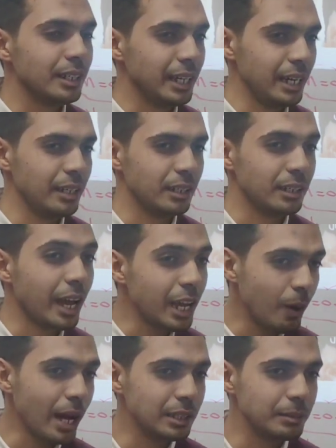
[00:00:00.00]
الايه
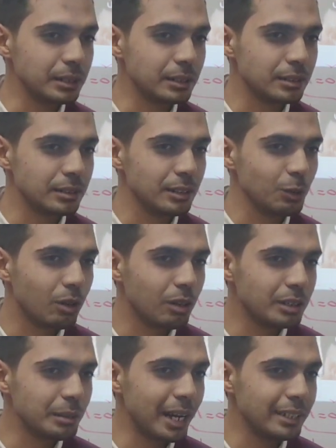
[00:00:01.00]
ايه واحده بس
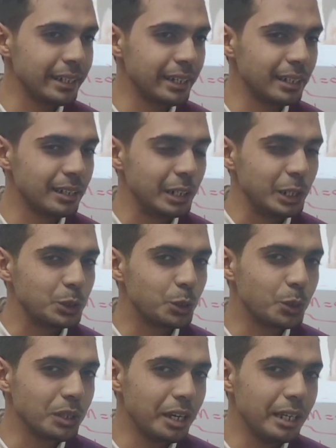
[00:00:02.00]
وقرات معناها
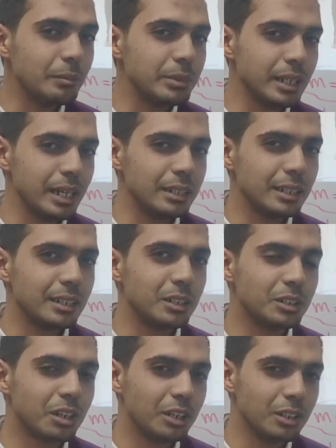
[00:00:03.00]
تكون هي البدايه
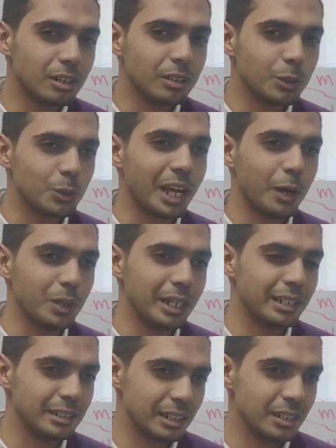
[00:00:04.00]
اللي تغيرك
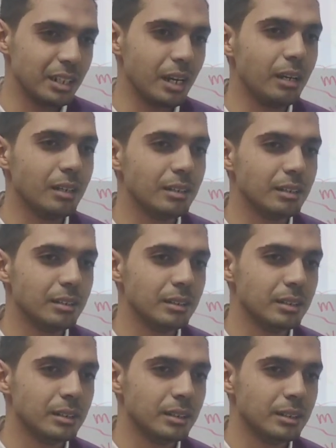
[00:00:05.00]
وتحولك لانسان ناجح
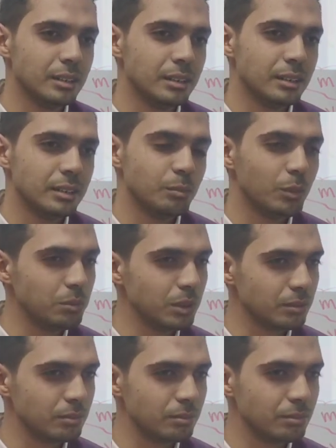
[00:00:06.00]

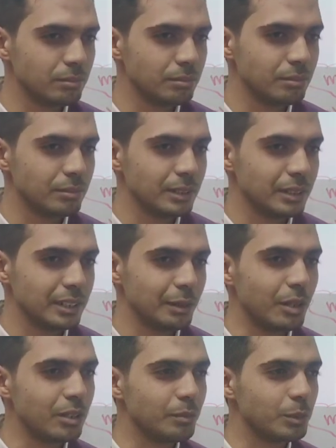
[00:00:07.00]
ممكن
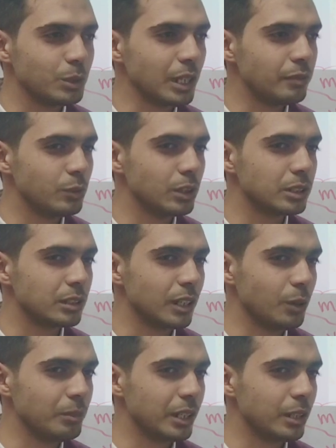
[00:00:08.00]
يبقى اقرا من مصحف
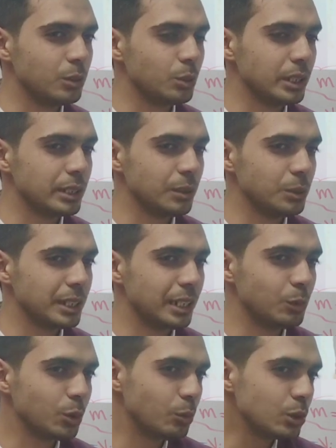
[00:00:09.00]
ميسر اول ما دخلت اولى ثانوي
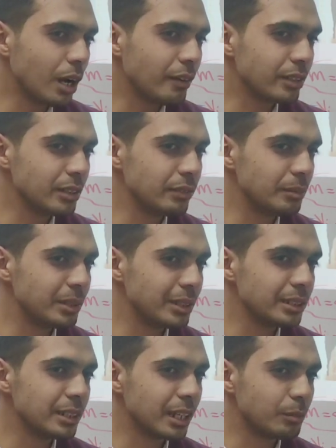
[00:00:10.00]
سلموكم مصحف كده في
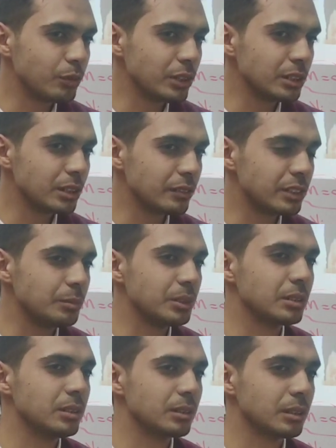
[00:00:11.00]
المدرسه كان مفسر تفسير
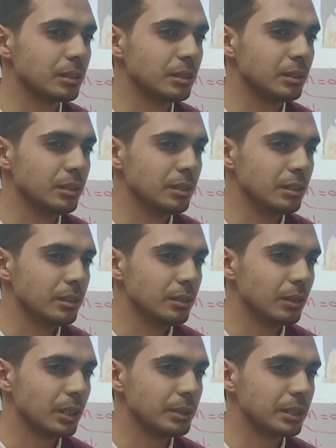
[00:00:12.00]
بسيط كده
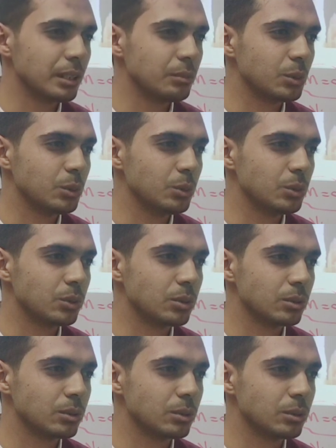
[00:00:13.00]
ولا ما
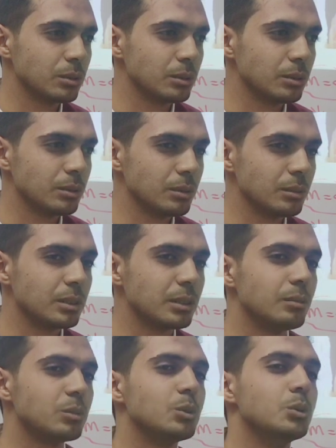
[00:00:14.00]
استلمتهوش ما
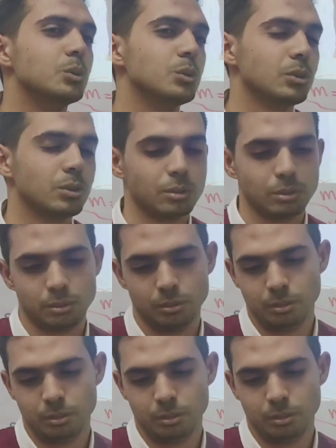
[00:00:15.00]
استلمتهوش